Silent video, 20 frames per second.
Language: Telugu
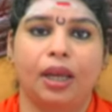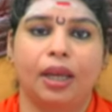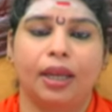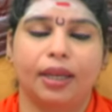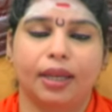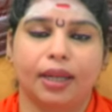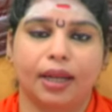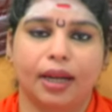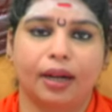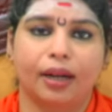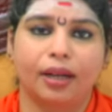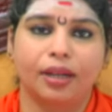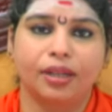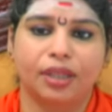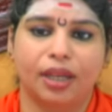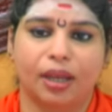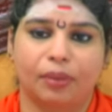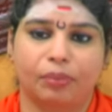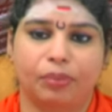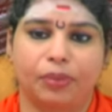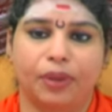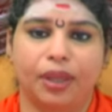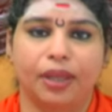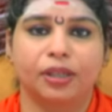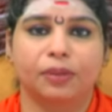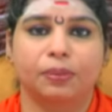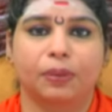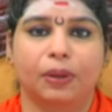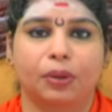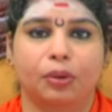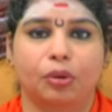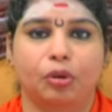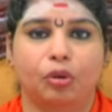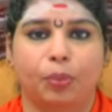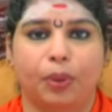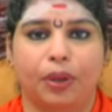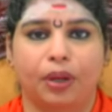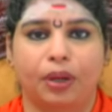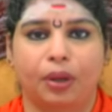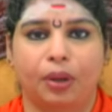ఇక్కడ శబ్ద
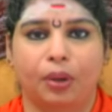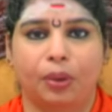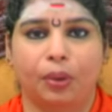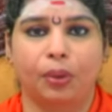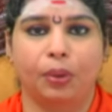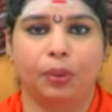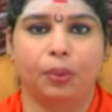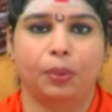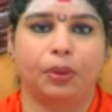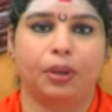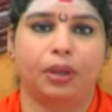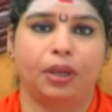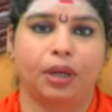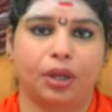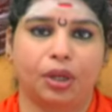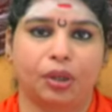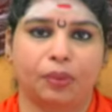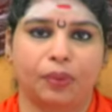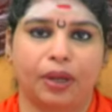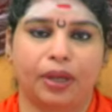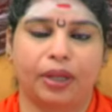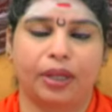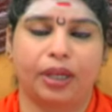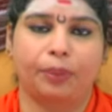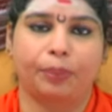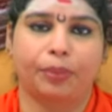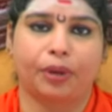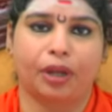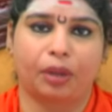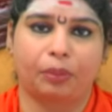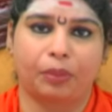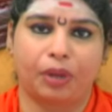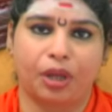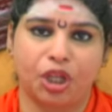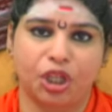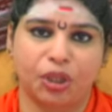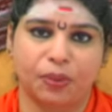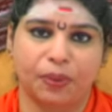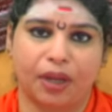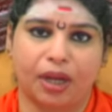స్వరూపంలో ఉన్నటువంటి
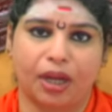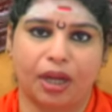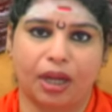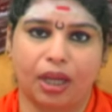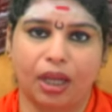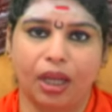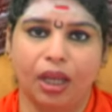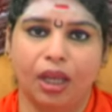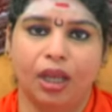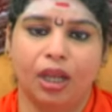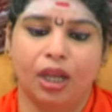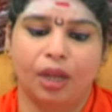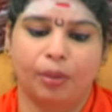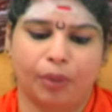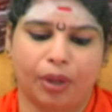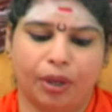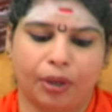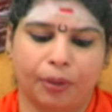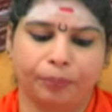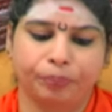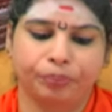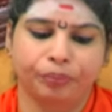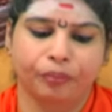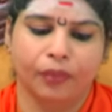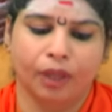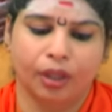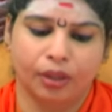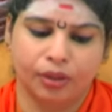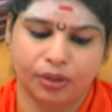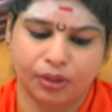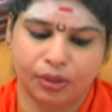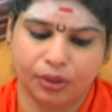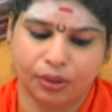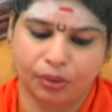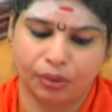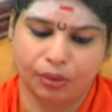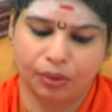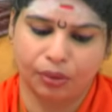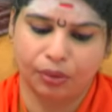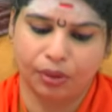పరమేశ్వరిని మనం
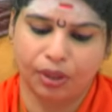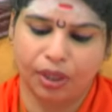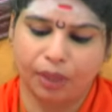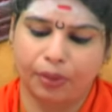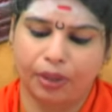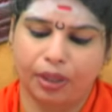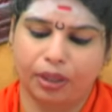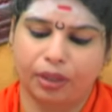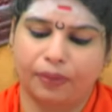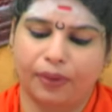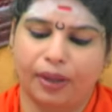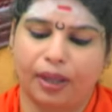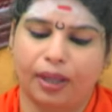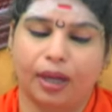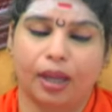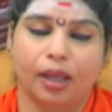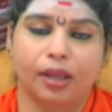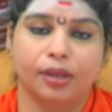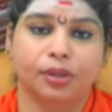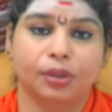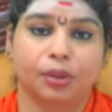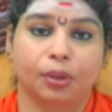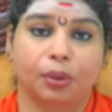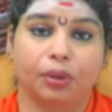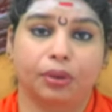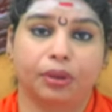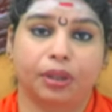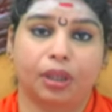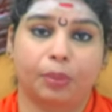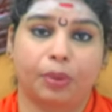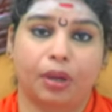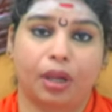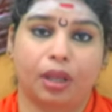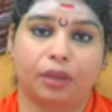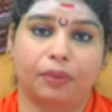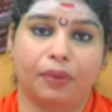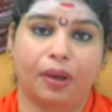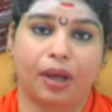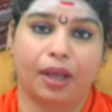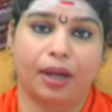శ్లోకముల ద్వారా స్తోత్రముల
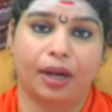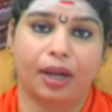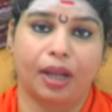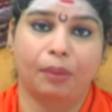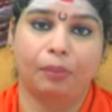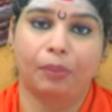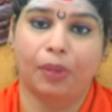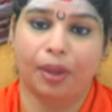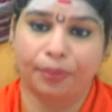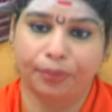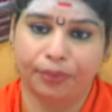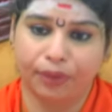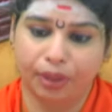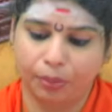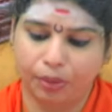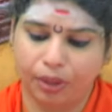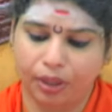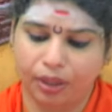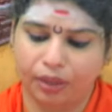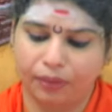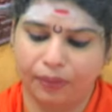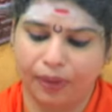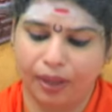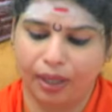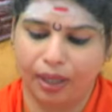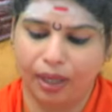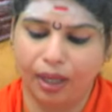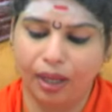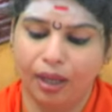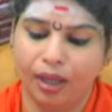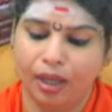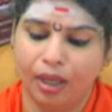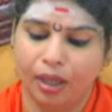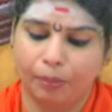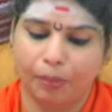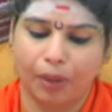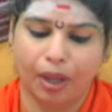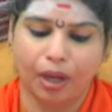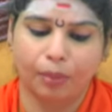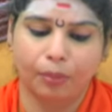ద్వారా మంత్రముల ద్వారా
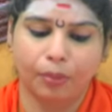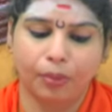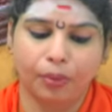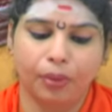మనము